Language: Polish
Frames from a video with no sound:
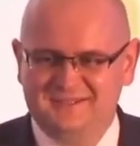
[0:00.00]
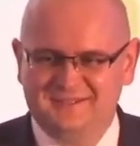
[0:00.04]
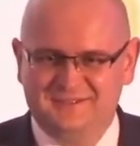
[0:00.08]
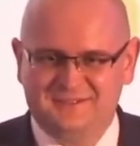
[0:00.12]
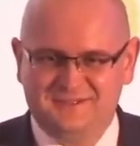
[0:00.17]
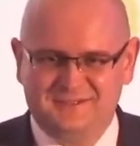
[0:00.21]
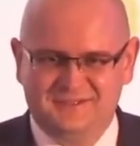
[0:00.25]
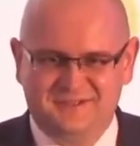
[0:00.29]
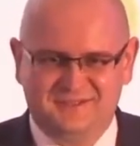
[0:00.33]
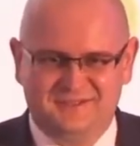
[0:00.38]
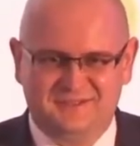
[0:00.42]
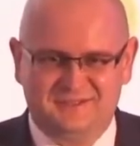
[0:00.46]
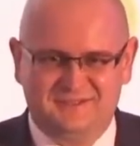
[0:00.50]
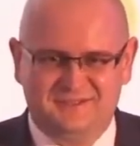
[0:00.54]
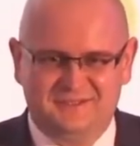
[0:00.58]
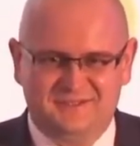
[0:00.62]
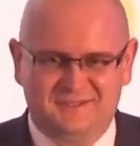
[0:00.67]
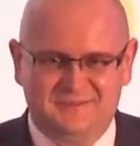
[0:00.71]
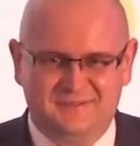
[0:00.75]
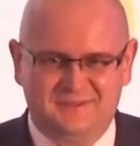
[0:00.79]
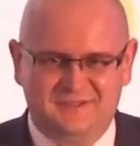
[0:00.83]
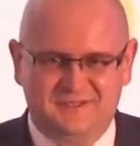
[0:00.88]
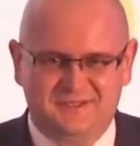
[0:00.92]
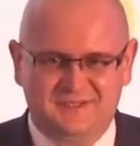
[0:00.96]
też
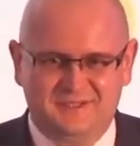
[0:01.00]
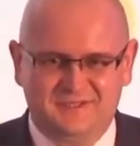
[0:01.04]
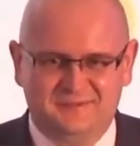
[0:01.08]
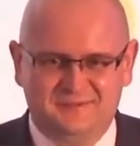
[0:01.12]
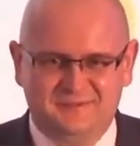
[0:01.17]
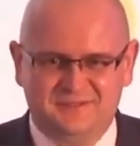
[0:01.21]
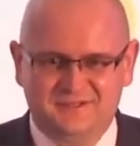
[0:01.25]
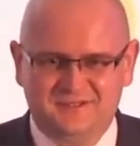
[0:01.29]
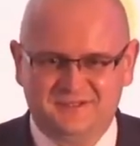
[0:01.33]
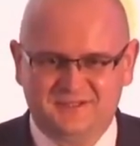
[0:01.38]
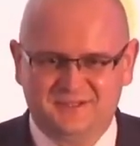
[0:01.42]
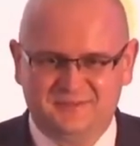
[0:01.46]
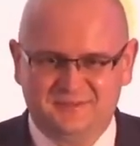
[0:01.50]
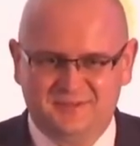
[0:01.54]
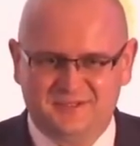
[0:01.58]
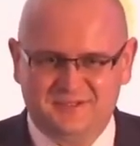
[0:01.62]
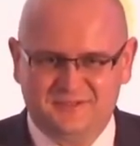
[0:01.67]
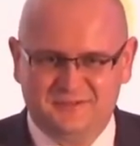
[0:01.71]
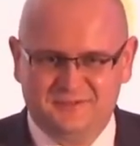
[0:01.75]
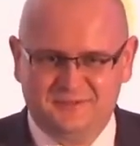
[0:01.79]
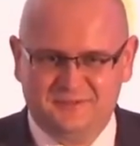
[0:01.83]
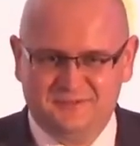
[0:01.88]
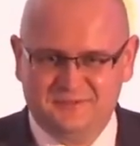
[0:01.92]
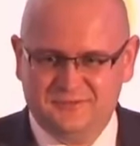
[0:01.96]
tematyka będzie
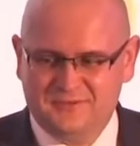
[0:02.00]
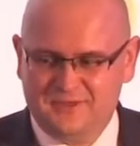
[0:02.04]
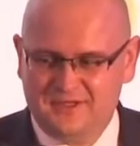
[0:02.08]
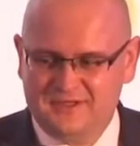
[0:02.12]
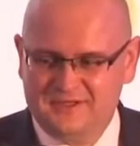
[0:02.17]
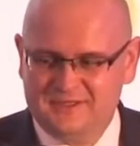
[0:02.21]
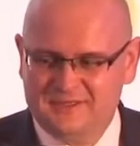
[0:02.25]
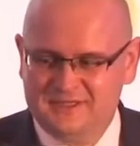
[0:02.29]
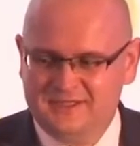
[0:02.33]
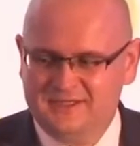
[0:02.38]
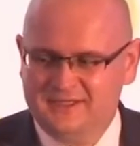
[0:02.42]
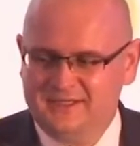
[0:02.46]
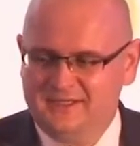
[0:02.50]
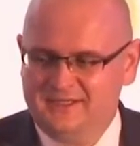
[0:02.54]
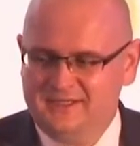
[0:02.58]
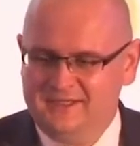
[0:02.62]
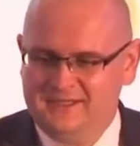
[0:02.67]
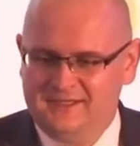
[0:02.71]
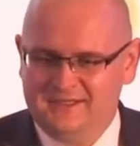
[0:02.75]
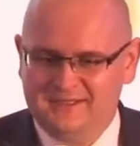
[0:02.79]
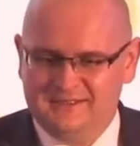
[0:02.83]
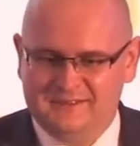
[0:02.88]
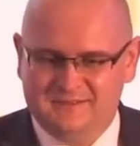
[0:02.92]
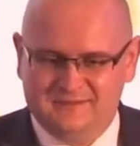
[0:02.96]
najbardziej ogólna.
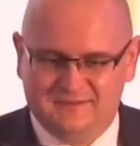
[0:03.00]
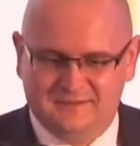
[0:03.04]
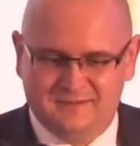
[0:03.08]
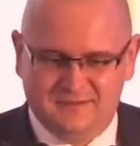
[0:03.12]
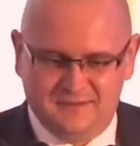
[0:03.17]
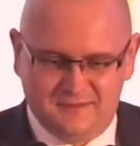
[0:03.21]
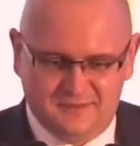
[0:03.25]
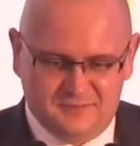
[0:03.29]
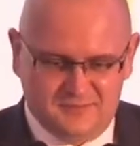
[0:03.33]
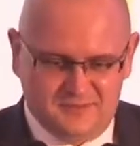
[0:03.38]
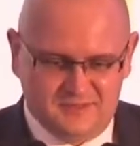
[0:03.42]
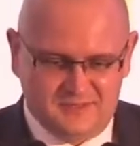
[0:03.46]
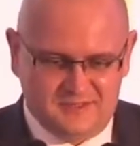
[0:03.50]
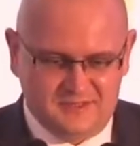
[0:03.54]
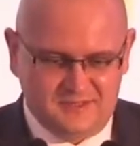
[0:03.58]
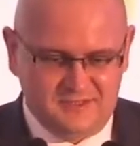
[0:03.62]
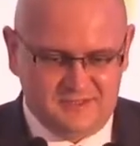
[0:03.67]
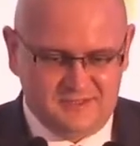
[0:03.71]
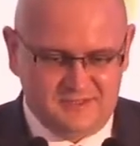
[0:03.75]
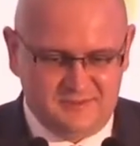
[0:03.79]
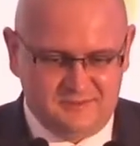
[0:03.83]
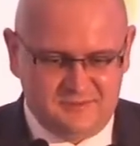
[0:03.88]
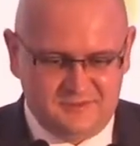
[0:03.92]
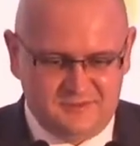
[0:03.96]
E, natomiast
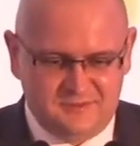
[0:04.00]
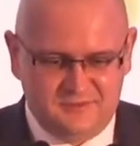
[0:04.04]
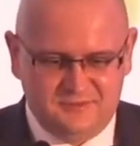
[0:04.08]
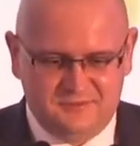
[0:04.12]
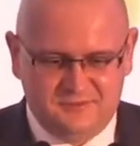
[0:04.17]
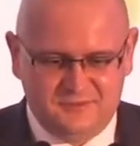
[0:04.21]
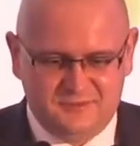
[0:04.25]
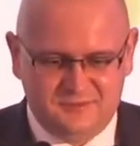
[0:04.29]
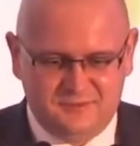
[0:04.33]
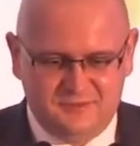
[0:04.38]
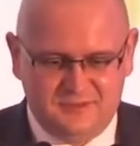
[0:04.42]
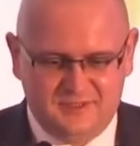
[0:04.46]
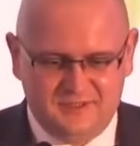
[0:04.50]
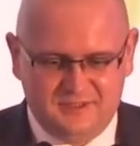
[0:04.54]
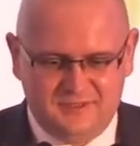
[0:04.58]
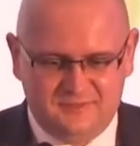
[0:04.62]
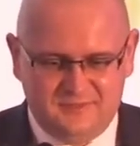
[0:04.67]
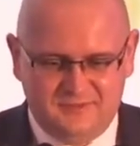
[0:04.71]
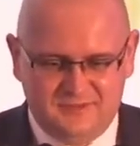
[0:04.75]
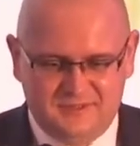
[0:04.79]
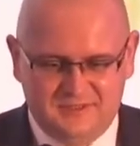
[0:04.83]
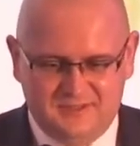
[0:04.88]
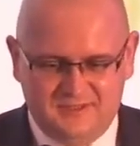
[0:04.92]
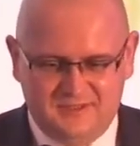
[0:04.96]
zachęcam też do wysłuchania
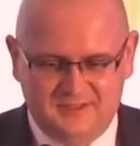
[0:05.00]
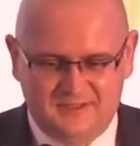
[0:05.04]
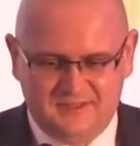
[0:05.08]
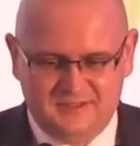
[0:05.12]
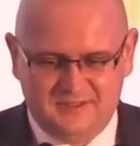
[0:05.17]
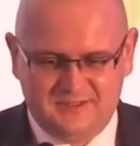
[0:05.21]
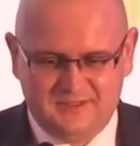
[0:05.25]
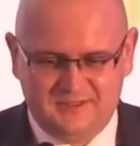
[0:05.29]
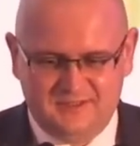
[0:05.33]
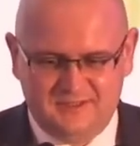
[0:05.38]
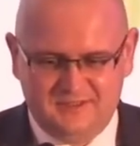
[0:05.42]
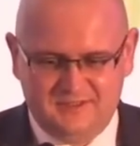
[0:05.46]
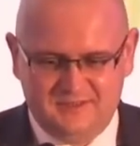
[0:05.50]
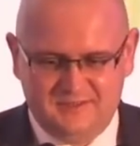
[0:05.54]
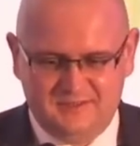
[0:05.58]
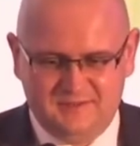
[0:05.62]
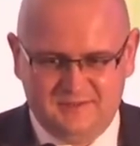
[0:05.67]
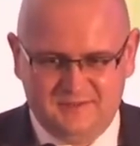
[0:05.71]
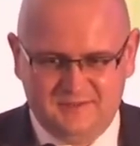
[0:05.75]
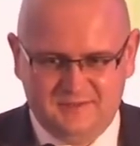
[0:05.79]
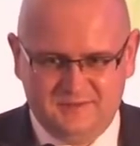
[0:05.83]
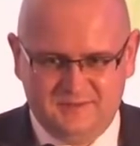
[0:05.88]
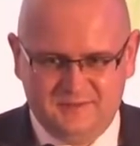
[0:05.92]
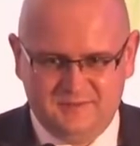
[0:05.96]

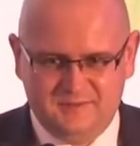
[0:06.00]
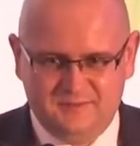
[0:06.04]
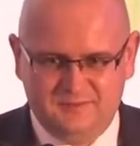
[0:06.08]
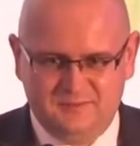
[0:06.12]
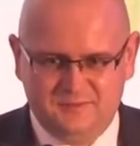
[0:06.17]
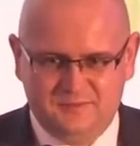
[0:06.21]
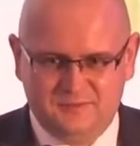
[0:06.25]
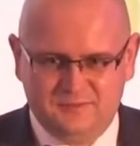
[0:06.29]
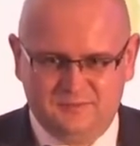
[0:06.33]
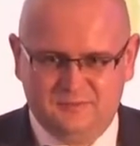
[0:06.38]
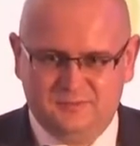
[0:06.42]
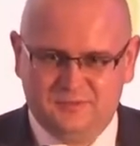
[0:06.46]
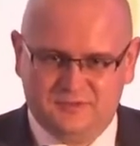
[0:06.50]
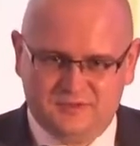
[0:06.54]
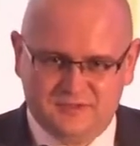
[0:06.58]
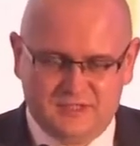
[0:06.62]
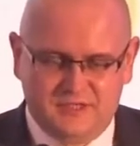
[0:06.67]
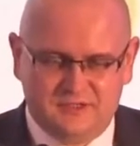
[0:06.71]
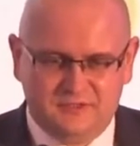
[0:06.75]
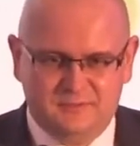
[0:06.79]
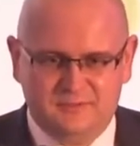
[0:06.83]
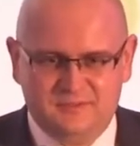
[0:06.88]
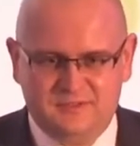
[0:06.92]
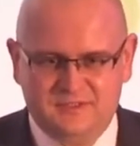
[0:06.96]
prezentacji, e,
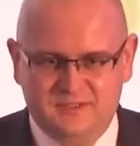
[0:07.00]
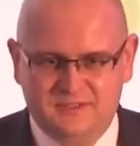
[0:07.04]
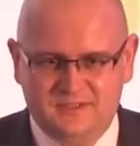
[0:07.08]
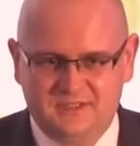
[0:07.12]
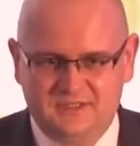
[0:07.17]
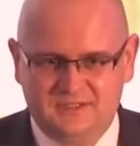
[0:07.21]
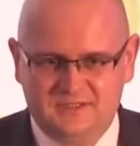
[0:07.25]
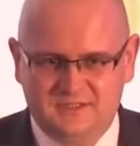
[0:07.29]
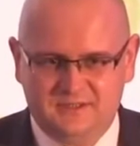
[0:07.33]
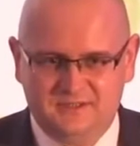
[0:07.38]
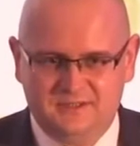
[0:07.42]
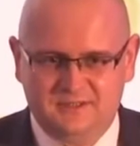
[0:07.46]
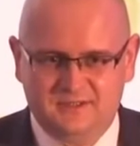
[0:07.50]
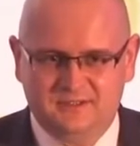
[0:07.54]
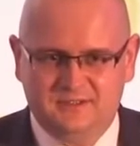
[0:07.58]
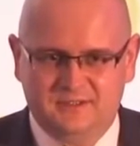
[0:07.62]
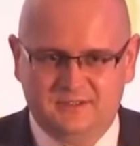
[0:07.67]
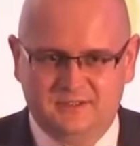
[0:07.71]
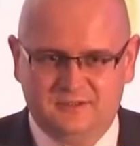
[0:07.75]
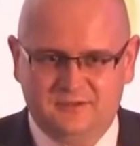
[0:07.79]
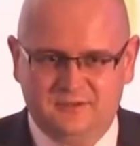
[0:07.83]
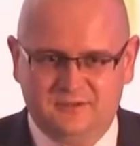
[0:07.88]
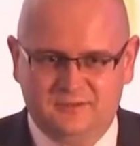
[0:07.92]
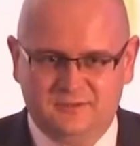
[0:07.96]
pozostałych prezentacji
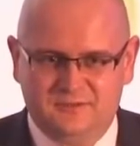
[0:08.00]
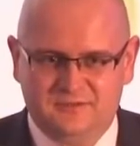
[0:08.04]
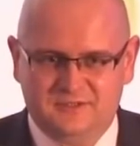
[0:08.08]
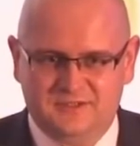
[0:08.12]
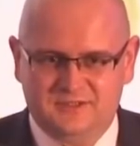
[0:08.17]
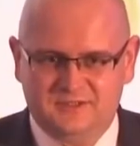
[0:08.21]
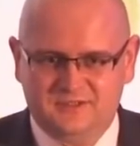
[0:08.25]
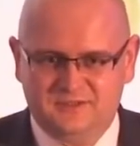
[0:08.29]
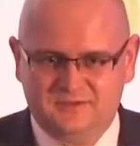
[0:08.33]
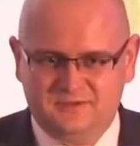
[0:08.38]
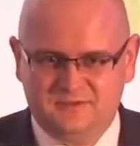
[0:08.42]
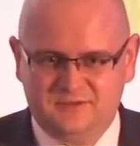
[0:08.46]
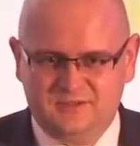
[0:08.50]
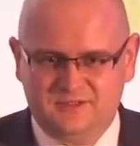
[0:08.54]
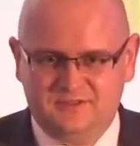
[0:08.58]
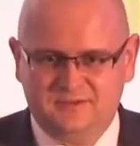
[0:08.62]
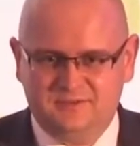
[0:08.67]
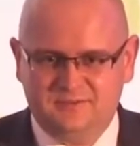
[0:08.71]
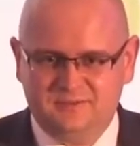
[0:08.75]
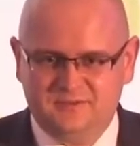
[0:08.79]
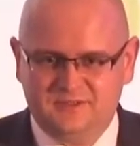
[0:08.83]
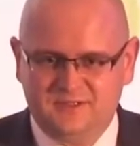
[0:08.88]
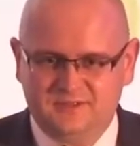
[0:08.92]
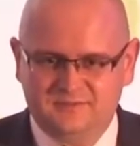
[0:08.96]
dyrektorów CSJZ,
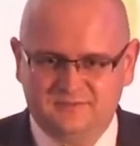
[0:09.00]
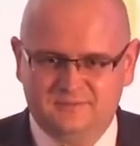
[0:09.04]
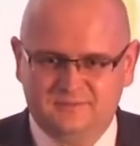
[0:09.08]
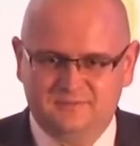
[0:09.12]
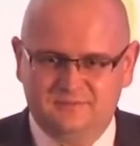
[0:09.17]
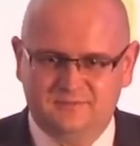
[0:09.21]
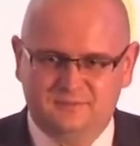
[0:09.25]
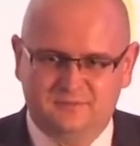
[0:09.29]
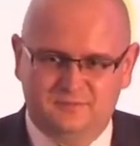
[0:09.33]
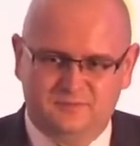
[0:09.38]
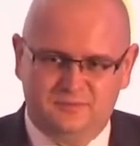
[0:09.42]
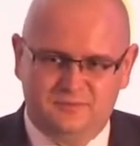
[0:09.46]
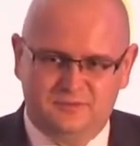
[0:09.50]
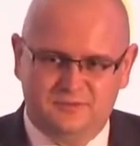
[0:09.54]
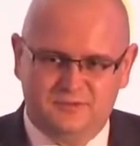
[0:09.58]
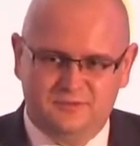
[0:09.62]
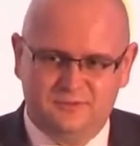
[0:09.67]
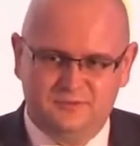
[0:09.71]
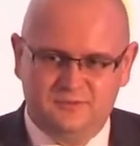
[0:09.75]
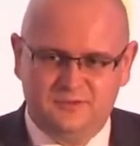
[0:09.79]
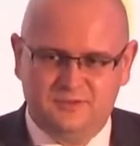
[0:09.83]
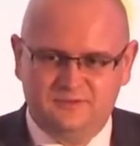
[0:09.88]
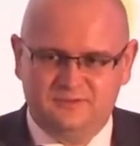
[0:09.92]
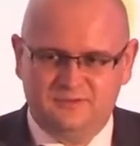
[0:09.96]
bo tam
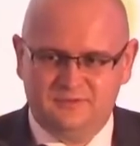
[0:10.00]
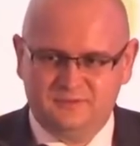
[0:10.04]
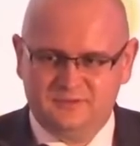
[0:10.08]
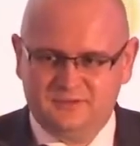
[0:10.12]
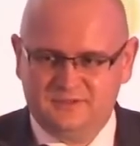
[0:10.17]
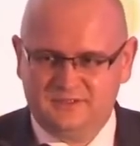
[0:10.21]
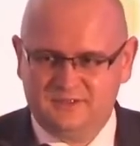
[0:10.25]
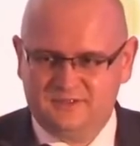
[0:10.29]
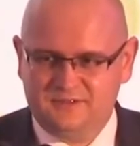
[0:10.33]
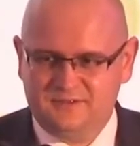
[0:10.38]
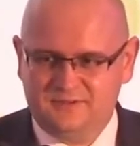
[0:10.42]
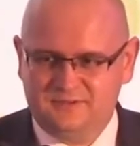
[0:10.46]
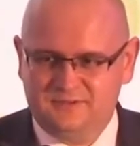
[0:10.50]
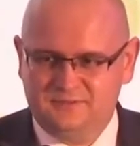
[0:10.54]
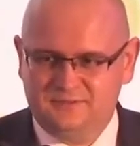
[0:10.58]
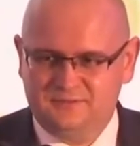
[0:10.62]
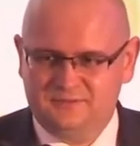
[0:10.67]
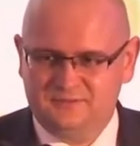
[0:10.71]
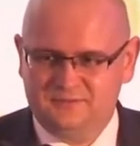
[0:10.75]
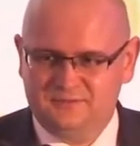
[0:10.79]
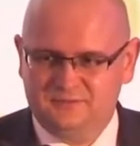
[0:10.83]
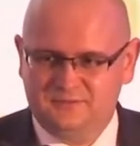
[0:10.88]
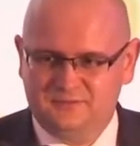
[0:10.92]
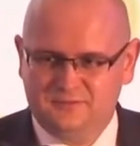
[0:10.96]
poszczególne wątki
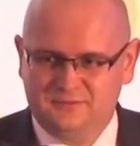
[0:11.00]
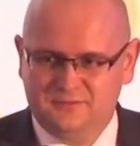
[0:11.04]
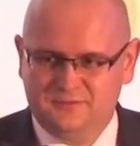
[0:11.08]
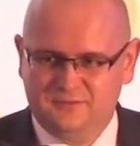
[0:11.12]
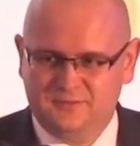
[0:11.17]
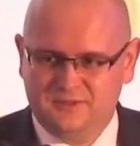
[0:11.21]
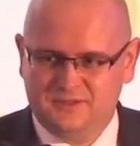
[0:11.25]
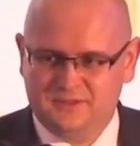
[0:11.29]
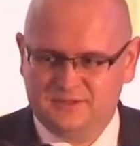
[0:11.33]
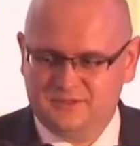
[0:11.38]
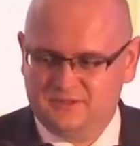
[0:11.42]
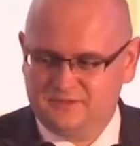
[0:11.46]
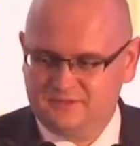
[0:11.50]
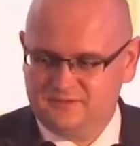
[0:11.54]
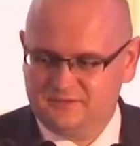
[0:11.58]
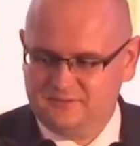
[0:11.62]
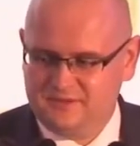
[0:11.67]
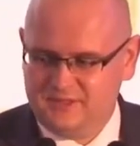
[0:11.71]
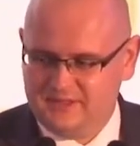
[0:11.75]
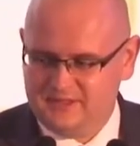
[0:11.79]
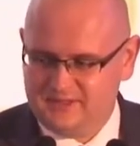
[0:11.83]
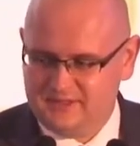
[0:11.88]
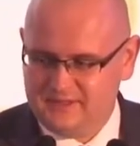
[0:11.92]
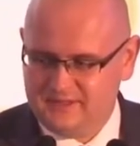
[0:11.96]
są dużo bardziej
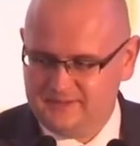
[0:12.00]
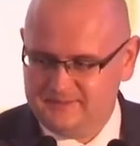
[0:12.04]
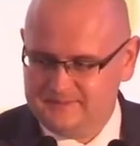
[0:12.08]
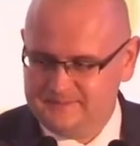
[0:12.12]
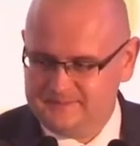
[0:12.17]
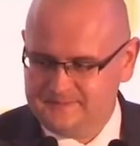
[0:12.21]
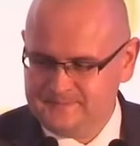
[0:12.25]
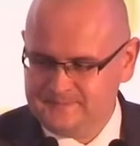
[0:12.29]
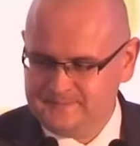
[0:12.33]
rozwinięte.